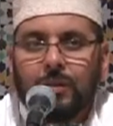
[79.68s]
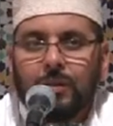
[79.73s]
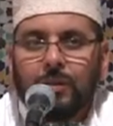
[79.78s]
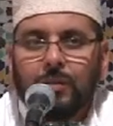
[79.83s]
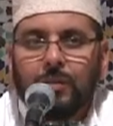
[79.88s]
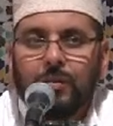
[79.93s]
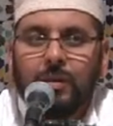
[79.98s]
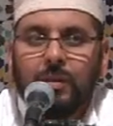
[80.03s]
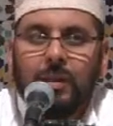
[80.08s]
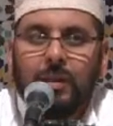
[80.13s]

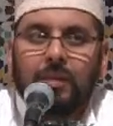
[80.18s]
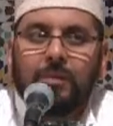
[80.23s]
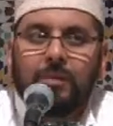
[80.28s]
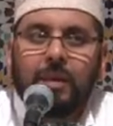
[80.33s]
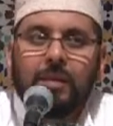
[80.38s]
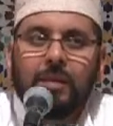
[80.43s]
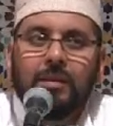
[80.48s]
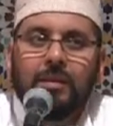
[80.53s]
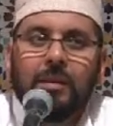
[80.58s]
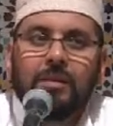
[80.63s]
في
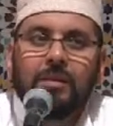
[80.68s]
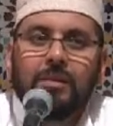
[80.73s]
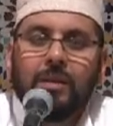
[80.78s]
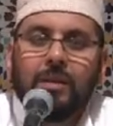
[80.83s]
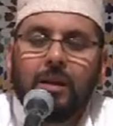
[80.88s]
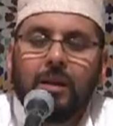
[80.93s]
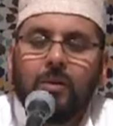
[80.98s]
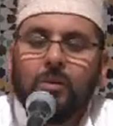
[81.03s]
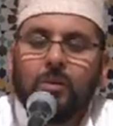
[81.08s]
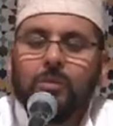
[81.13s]
العبادات
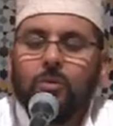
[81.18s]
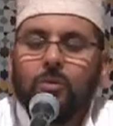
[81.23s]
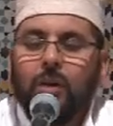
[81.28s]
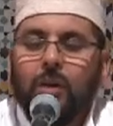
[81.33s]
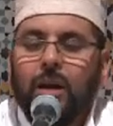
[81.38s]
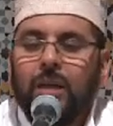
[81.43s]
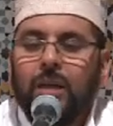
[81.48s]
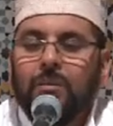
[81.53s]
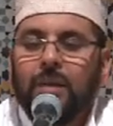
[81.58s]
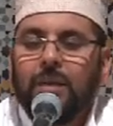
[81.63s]
أو
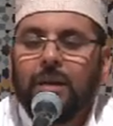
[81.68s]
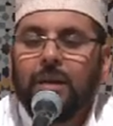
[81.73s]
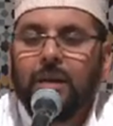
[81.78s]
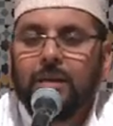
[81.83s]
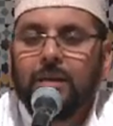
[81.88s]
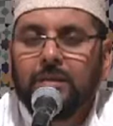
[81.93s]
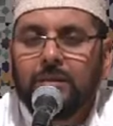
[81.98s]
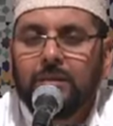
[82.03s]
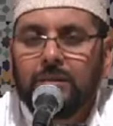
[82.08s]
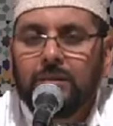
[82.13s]

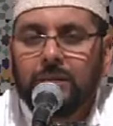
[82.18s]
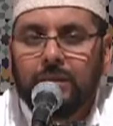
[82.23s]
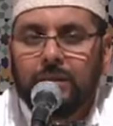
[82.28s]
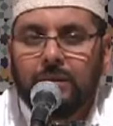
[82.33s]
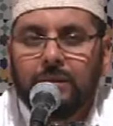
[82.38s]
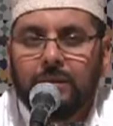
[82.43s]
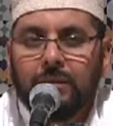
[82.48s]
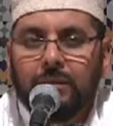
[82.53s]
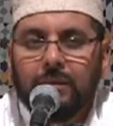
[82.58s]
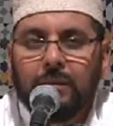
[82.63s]
المعاملات
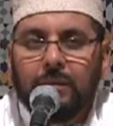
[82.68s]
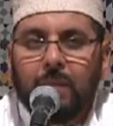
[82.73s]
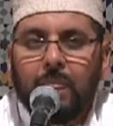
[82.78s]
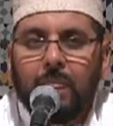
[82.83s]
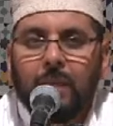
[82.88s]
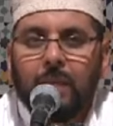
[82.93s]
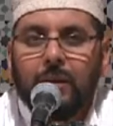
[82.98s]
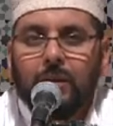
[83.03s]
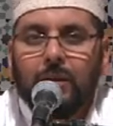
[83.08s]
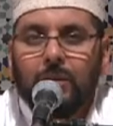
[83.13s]

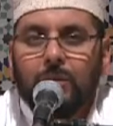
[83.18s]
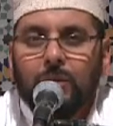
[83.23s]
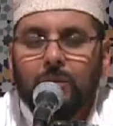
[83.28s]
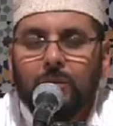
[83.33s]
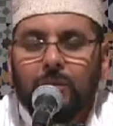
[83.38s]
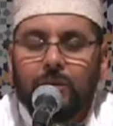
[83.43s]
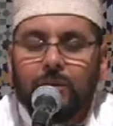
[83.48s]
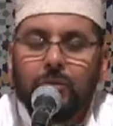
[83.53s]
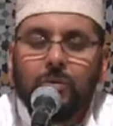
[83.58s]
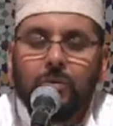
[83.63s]

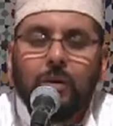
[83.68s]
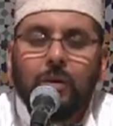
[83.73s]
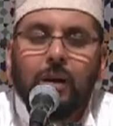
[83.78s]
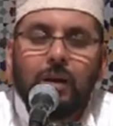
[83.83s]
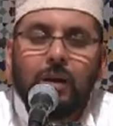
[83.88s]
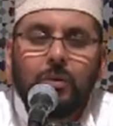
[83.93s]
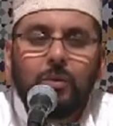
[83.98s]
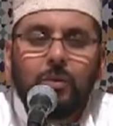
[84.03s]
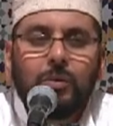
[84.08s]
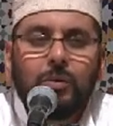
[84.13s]

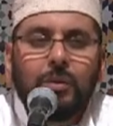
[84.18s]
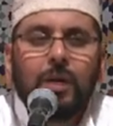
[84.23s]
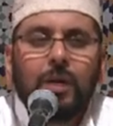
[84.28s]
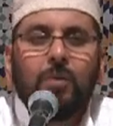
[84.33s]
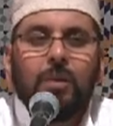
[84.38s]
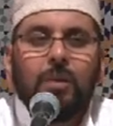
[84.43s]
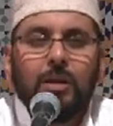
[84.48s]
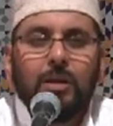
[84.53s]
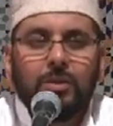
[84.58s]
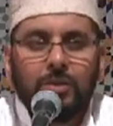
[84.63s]
فالسؤال هنا
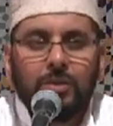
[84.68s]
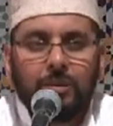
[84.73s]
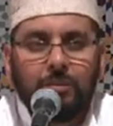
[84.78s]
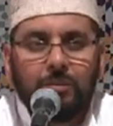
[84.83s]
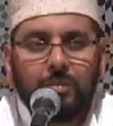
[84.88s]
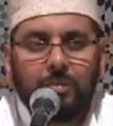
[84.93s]
واجب